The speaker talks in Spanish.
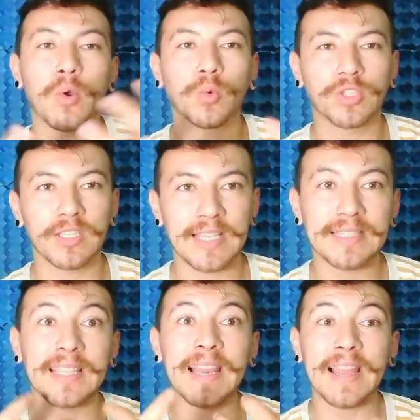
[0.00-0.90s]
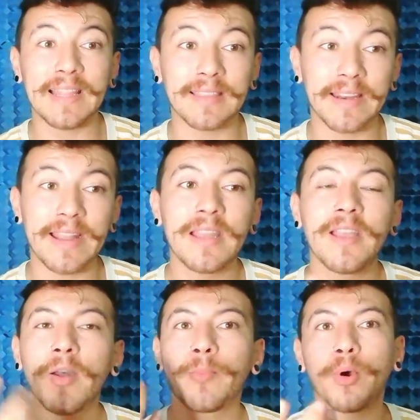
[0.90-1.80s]
lo escuché, ya sé la letra,
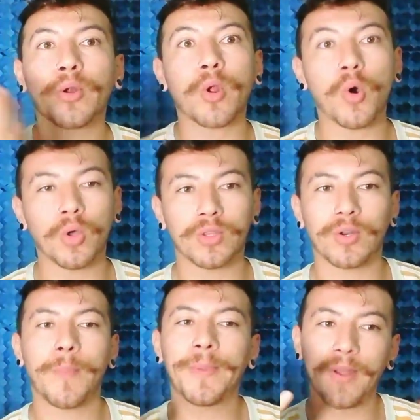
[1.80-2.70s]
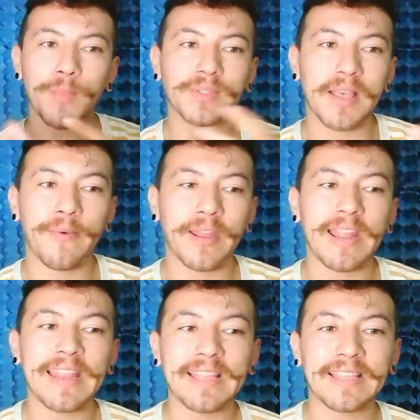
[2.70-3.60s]
por otros. Pero vamos a
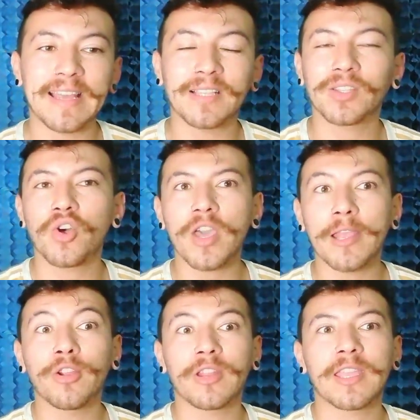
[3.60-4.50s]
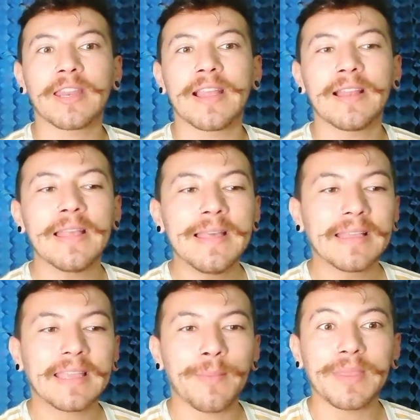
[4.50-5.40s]
ver en este caso el original
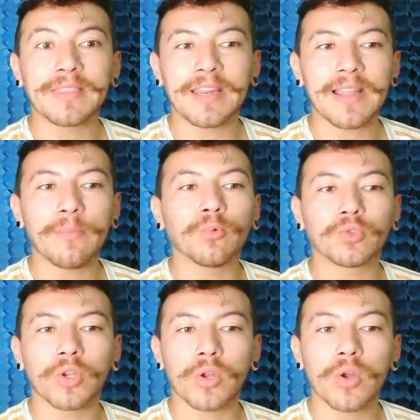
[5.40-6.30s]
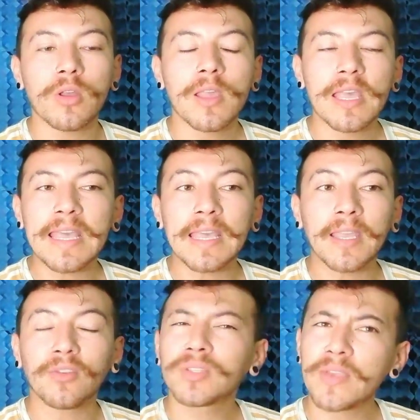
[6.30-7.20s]
que me intriga mucho, ¿no?
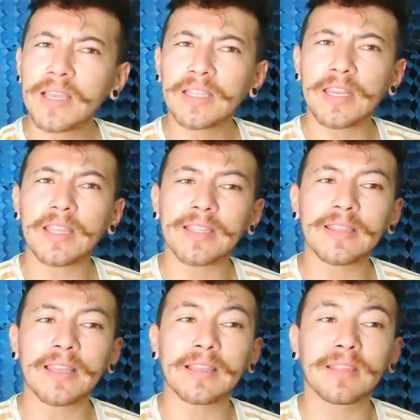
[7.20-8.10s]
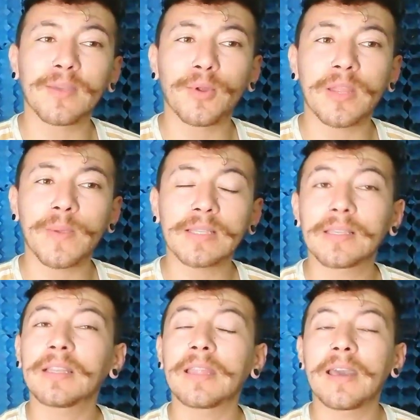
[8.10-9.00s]
Eh, no sabía que tenía tanta gente de Bolivia,
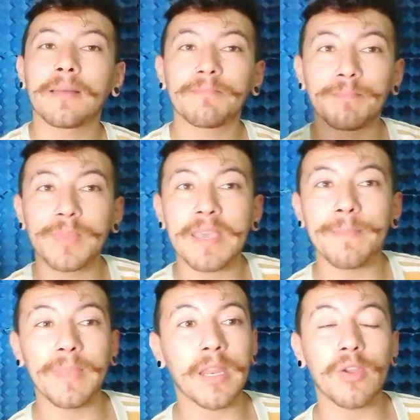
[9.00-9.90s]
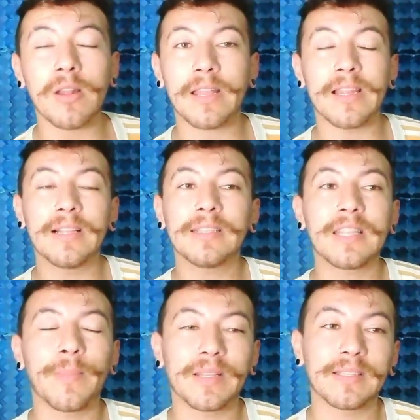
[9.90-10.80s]
así que nada, bienvenido al canal si
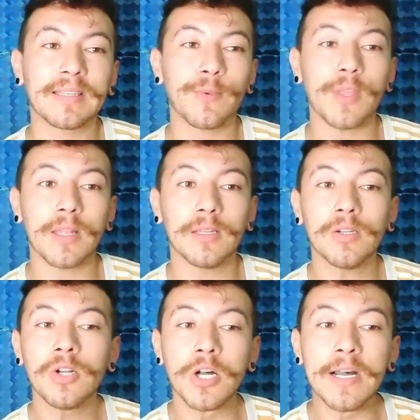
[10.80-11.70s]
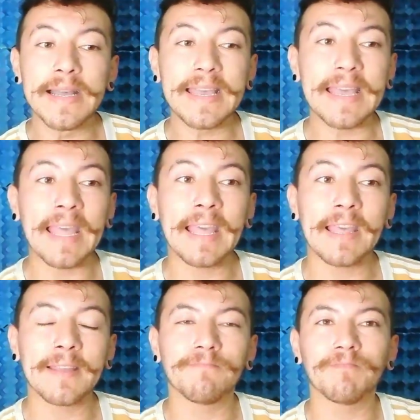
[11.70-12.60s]
te aparece este video.
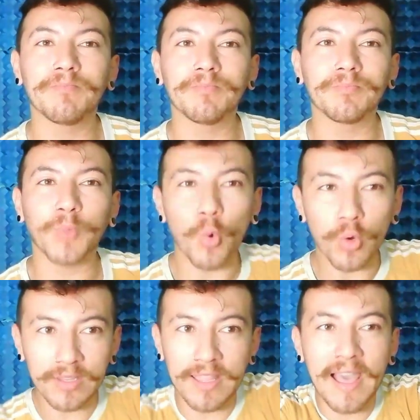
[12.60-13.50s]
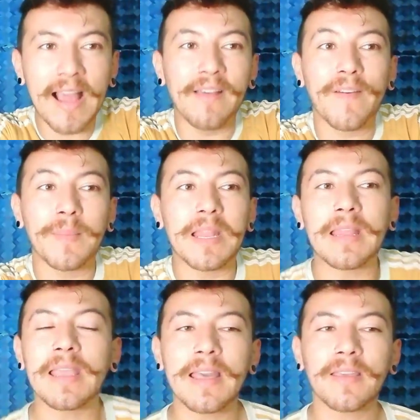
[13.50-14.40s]
Em, únete a la
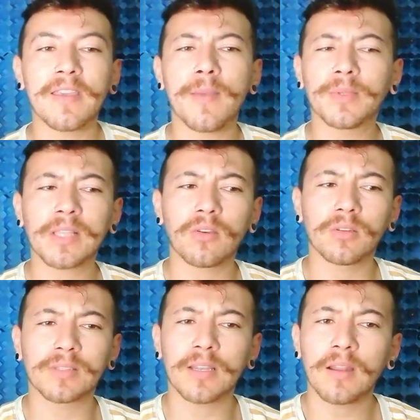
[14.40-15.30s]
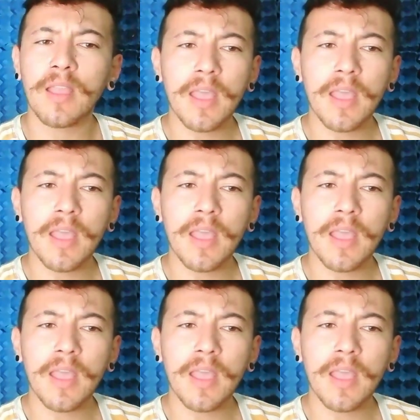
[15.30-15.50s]
familia y vamos a conocer